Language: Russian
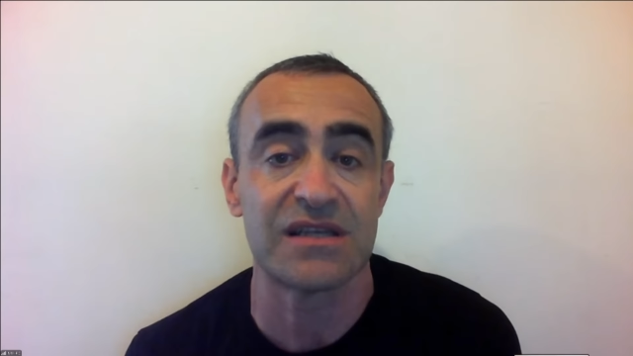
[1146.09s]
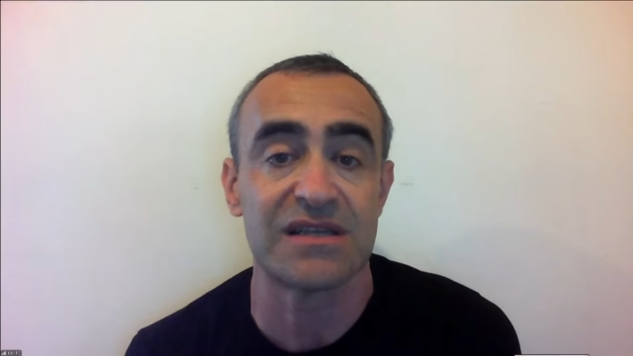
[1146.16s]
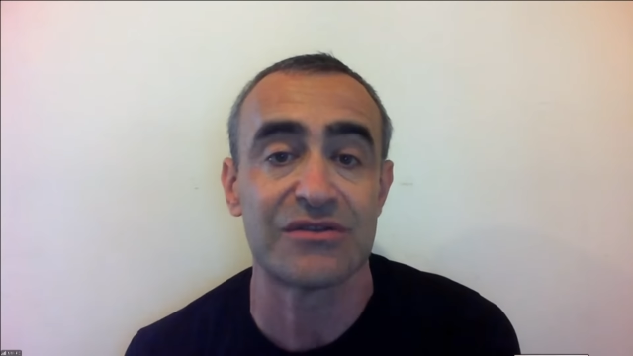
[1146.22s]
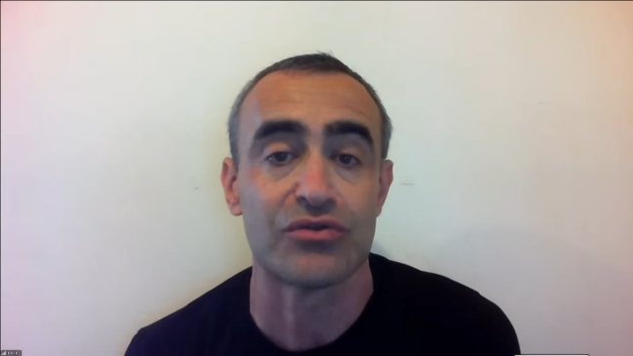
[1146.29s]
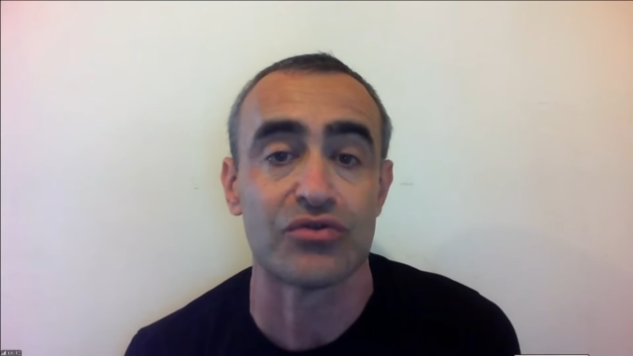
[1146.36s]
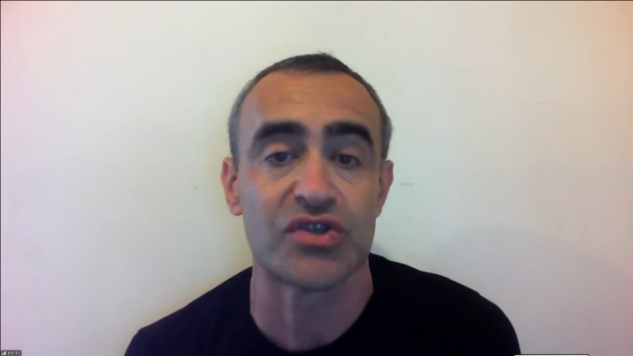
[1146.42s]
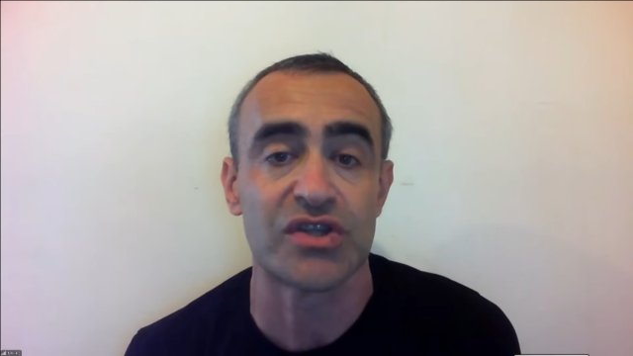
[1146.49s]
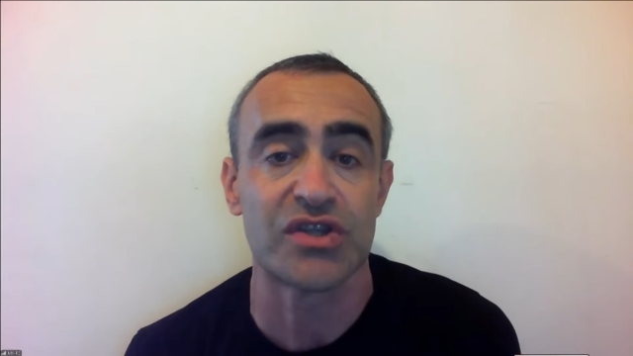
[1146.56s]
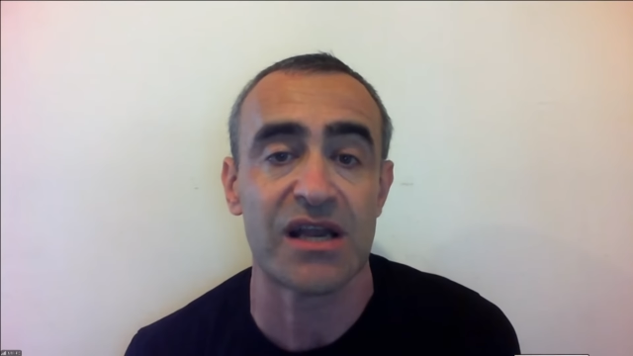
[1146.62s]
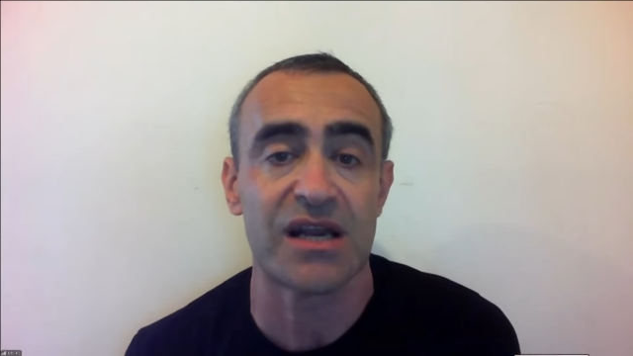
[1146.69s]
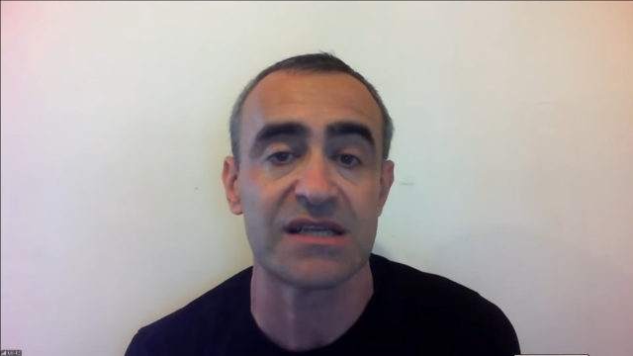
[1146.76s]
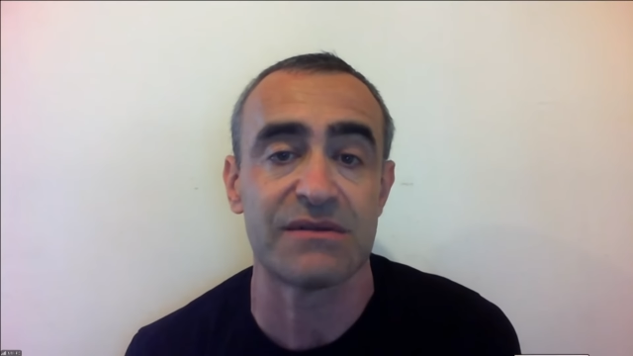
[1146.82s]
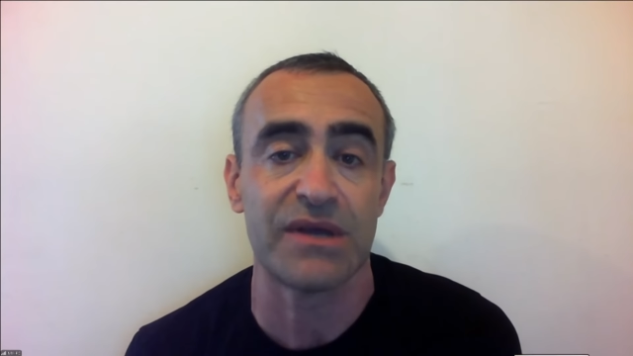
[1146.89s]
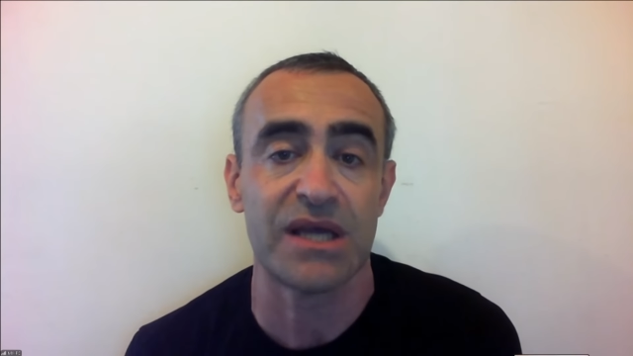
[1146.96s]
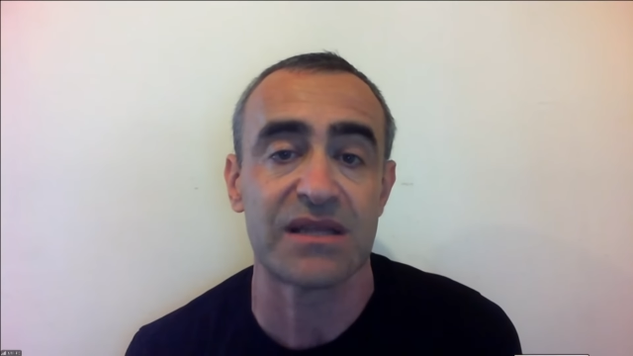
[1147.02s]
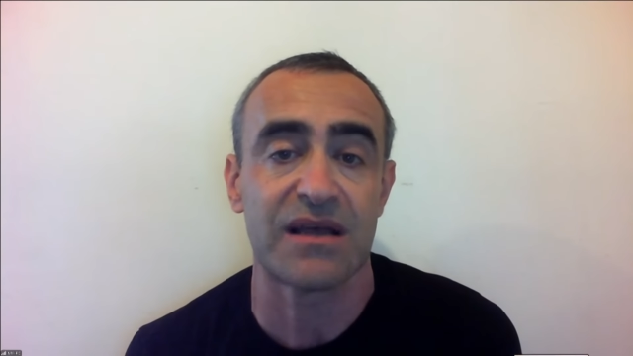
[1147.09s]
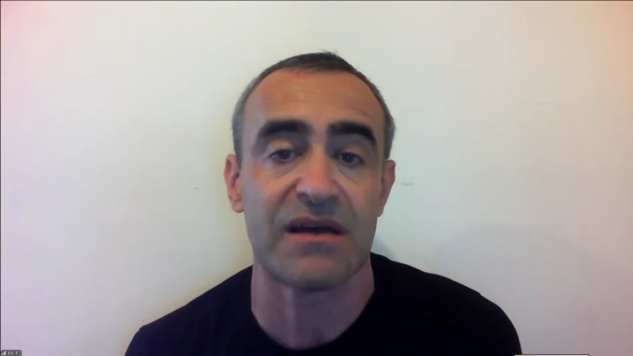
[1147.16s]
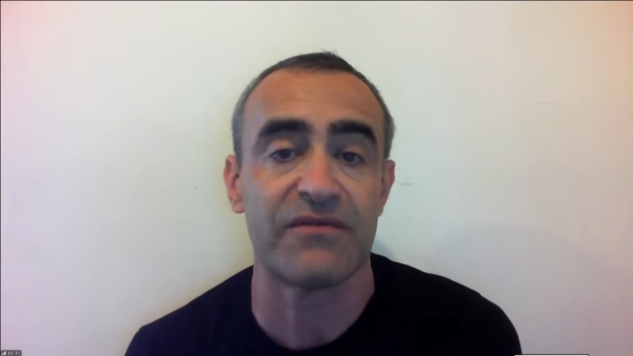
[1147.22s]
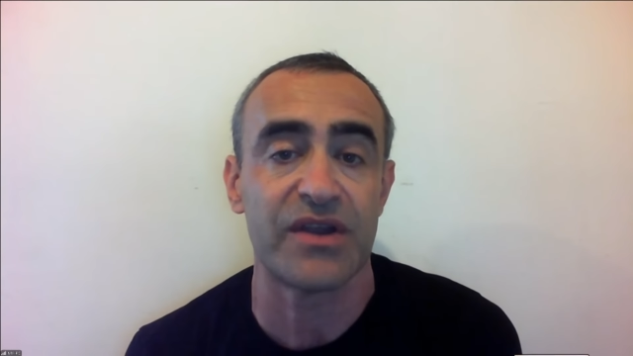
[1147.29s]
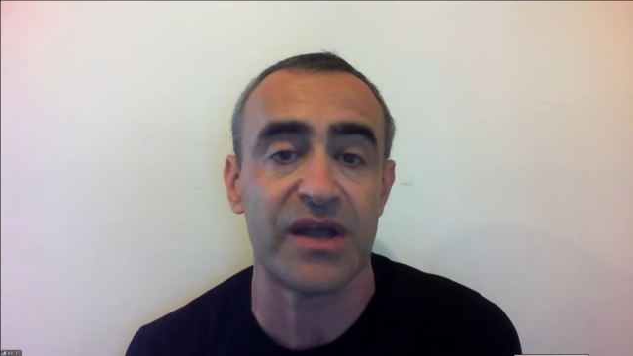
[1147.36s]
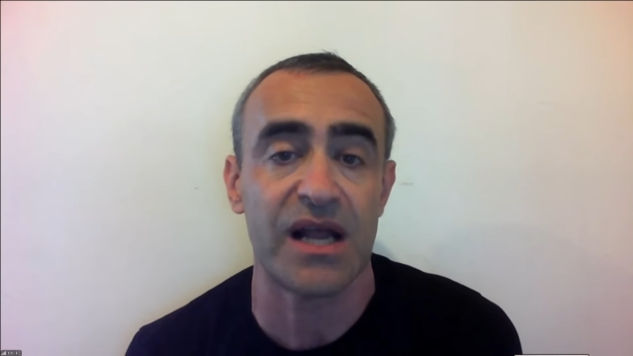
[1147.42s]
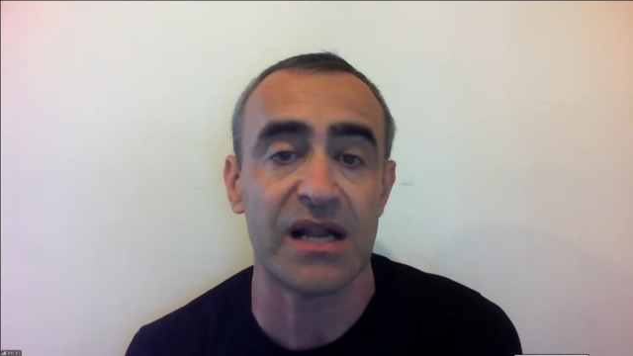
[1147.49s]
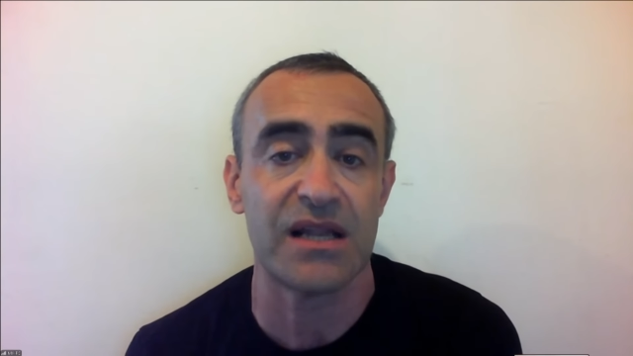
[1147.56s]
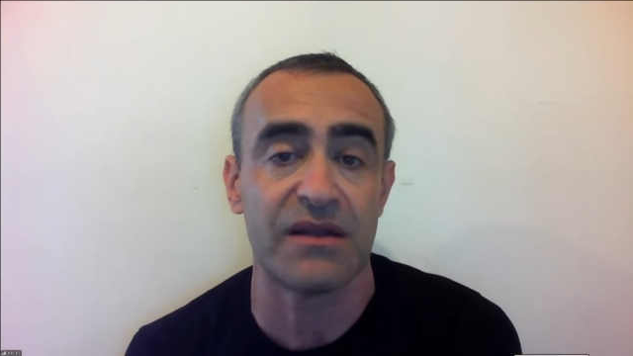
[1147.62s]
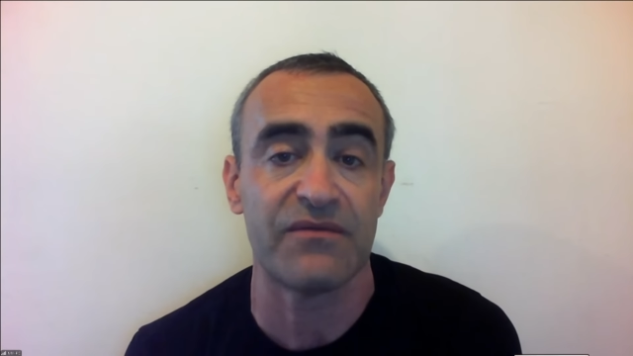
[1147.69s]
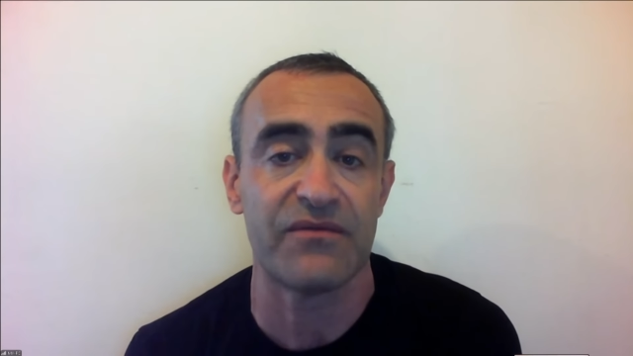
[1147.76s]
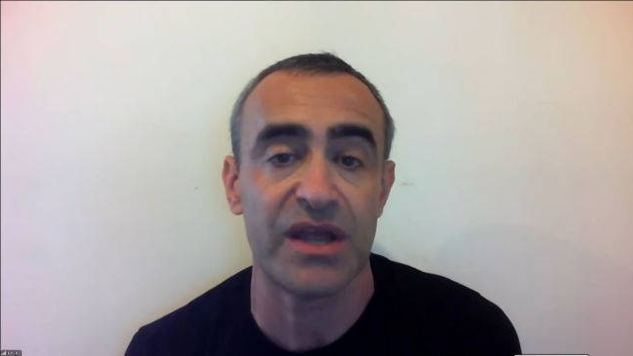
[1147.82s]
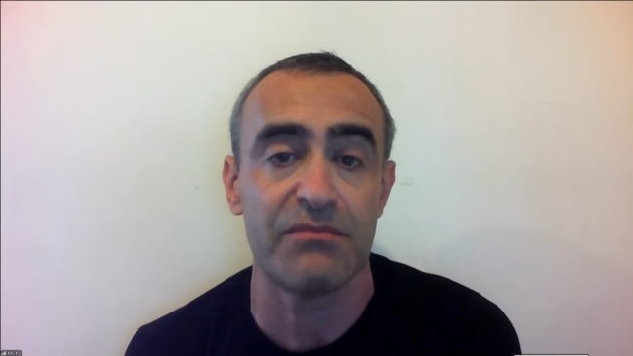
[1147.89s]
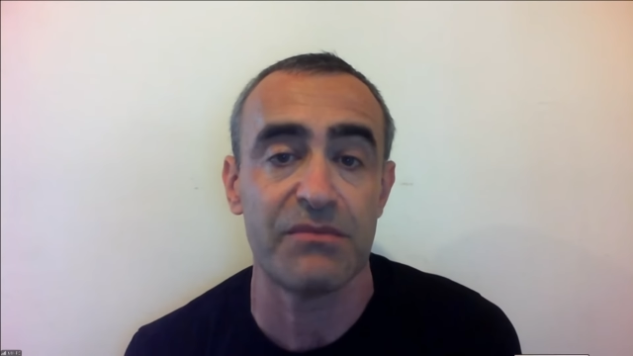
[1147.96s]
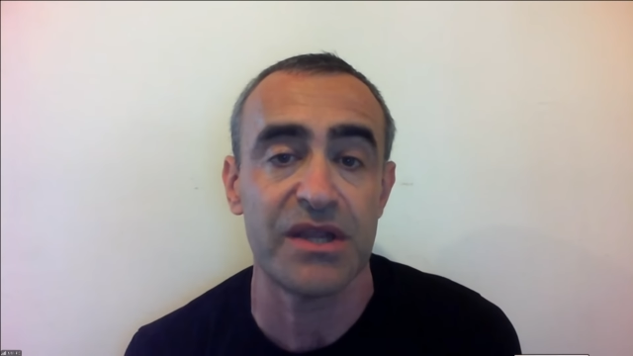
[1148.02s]
Здесь нужна разведка в
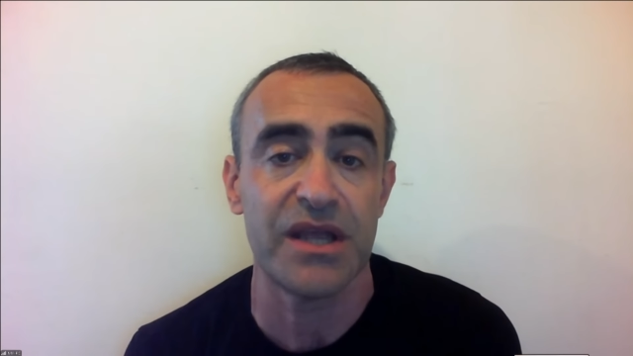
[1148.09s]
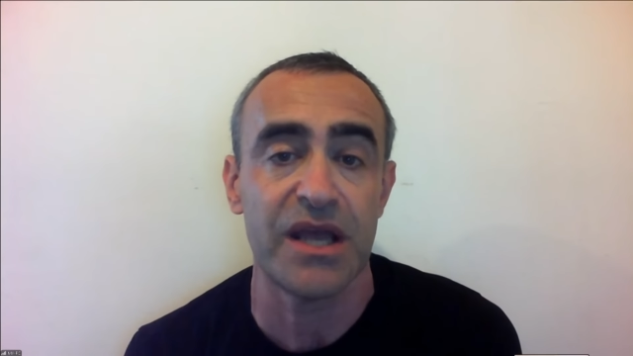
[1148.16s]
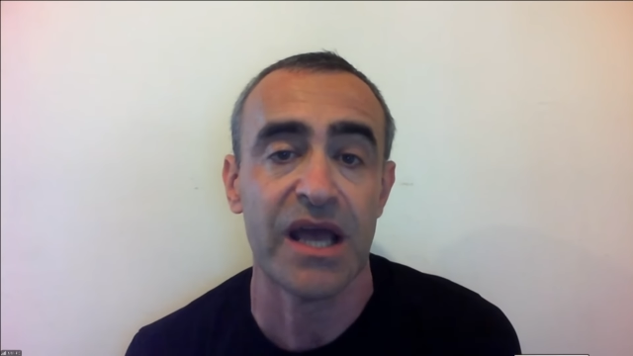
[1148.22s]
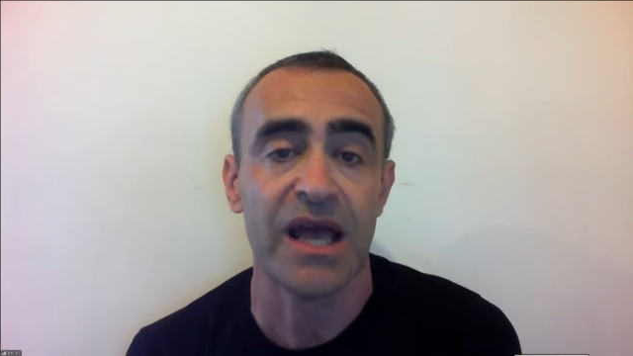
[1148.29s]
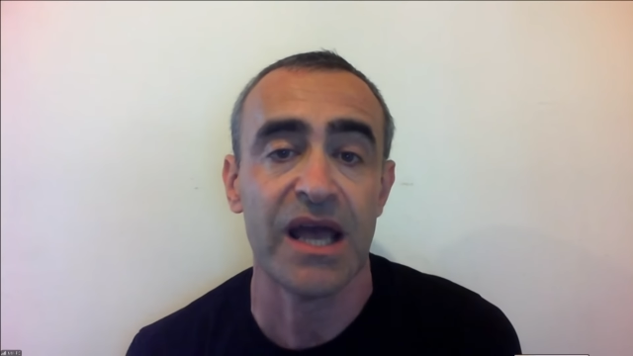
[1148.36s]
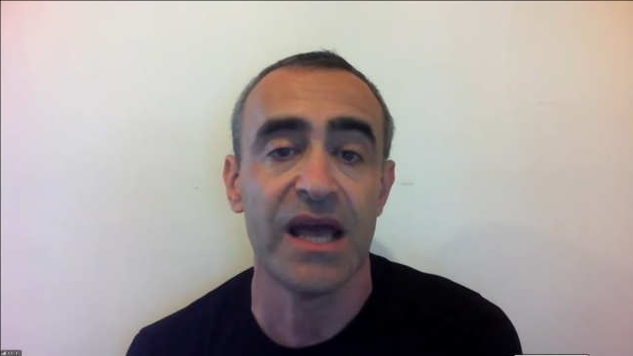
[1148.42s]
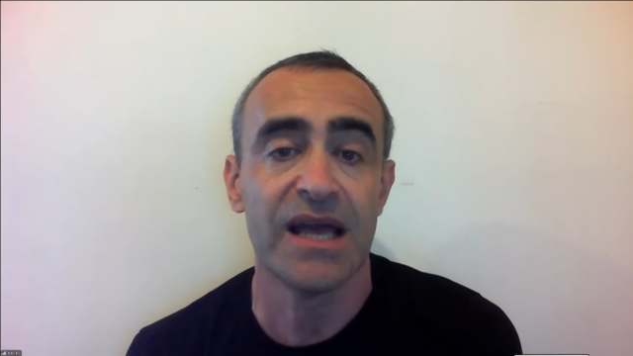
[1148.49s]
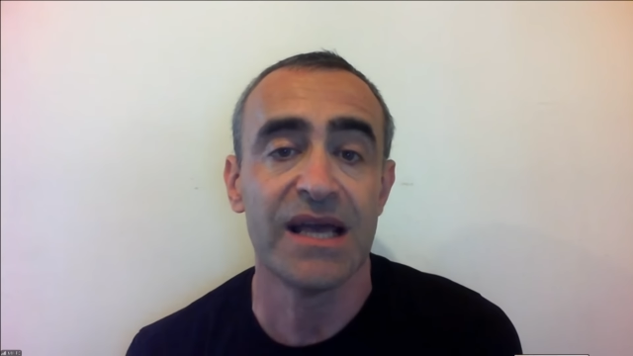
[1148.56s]
реальном времени